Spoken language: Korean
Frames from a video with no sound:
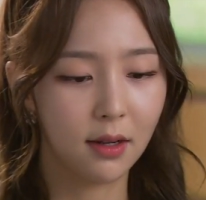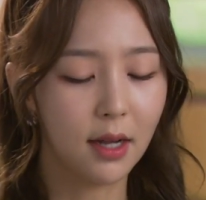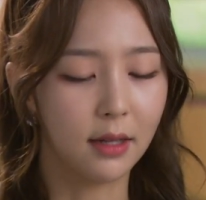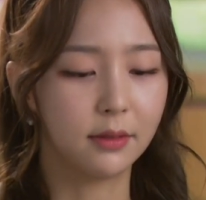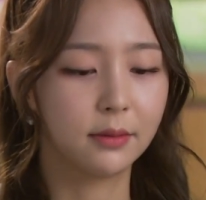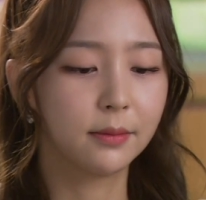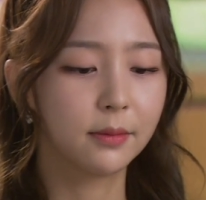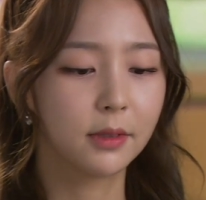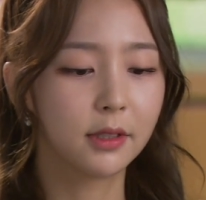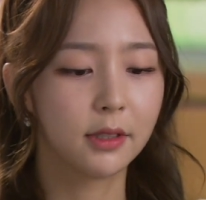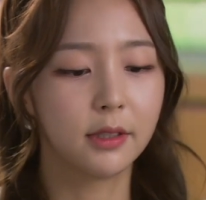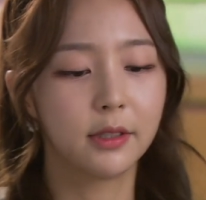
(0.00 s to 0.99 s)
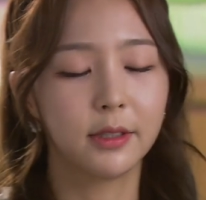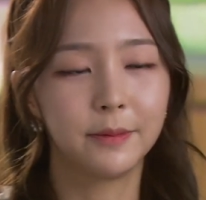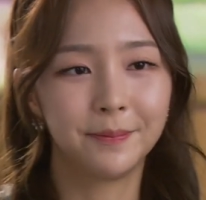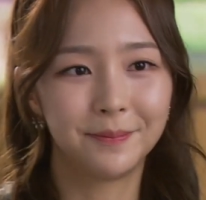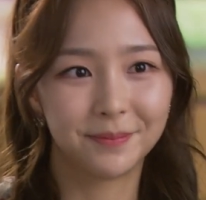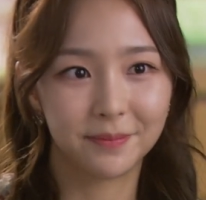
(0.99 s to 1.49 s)
아, 그...
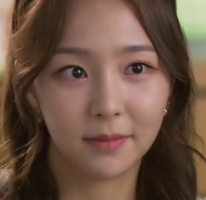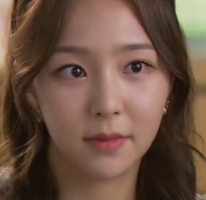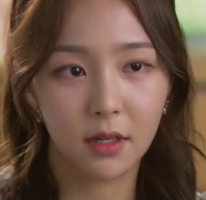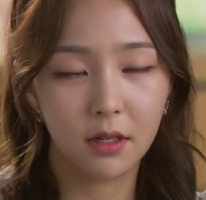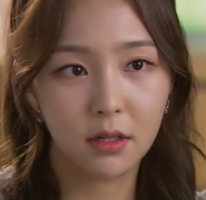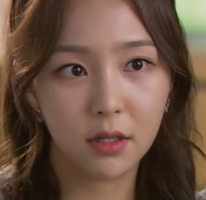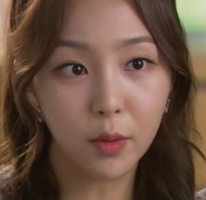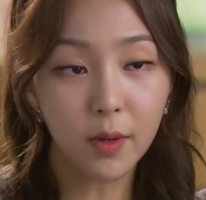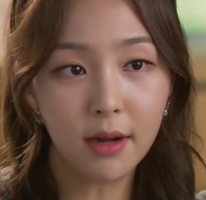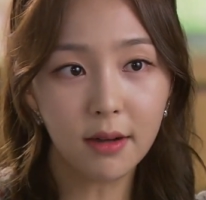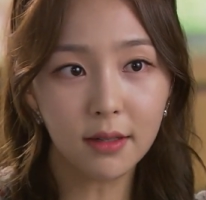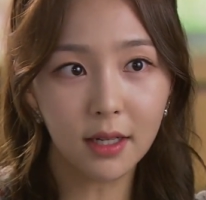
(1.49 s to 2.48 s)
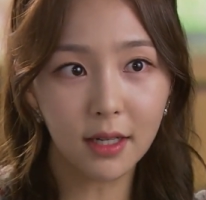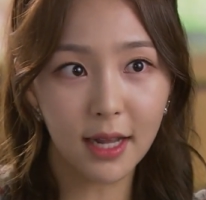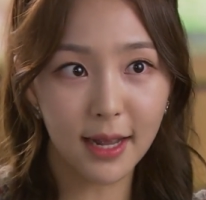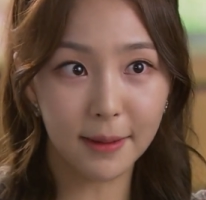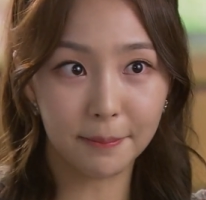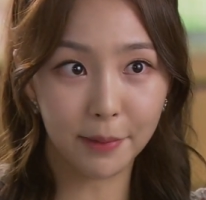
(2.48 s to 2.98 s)
송아
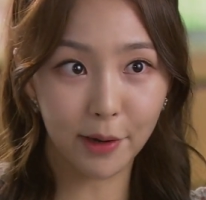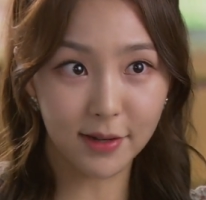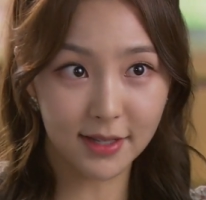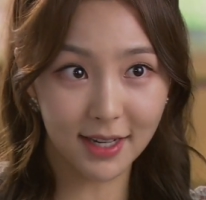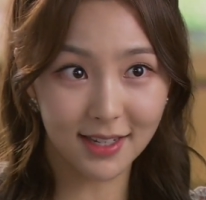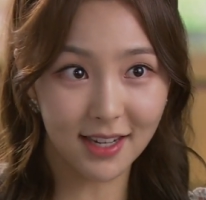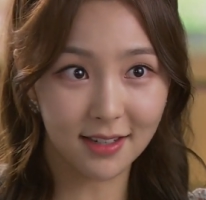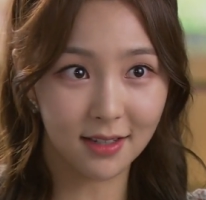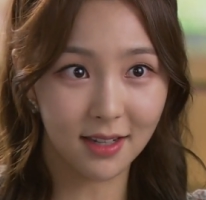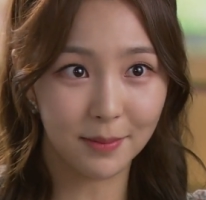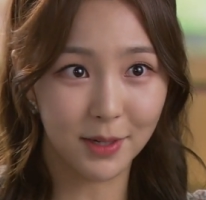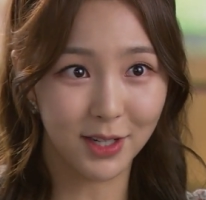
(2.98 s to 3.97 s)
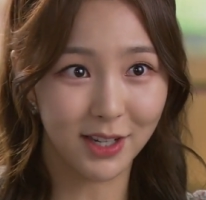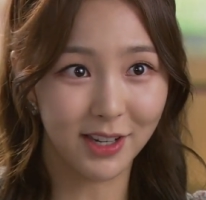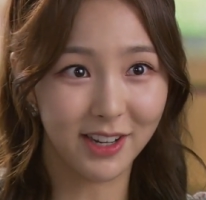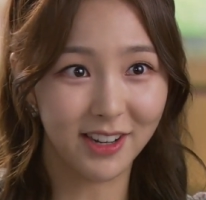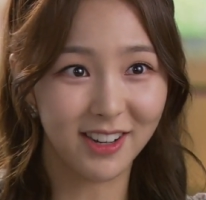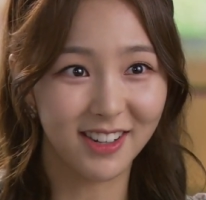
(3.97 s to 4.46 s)
언니네 별채에
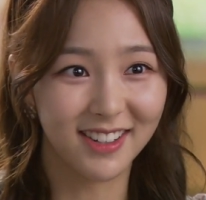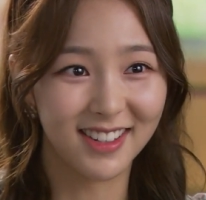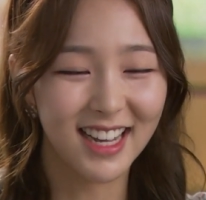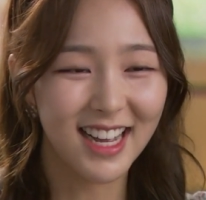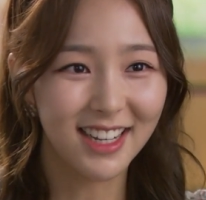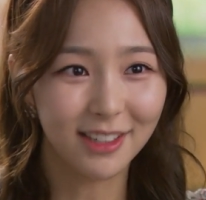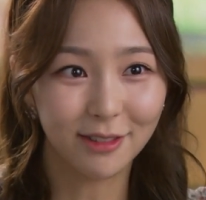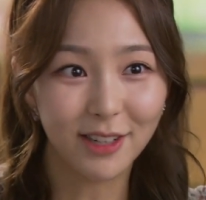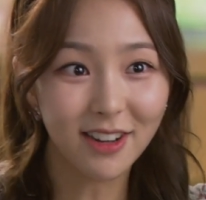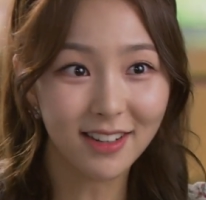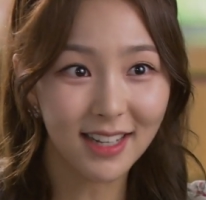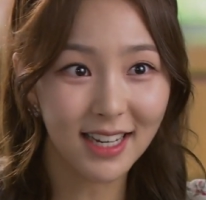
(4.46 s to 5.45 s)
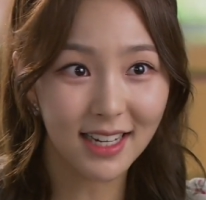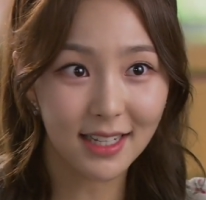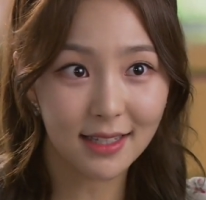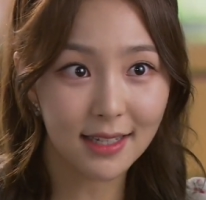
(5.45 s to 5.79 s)
사신다면서요. 우리 언니